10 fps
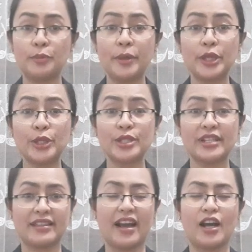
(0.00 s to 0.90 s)
10 pitu
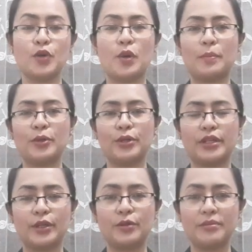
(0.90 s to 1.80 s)
setanggal 20
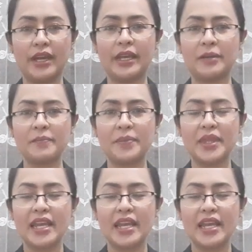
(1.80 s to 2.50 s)
telu Mei.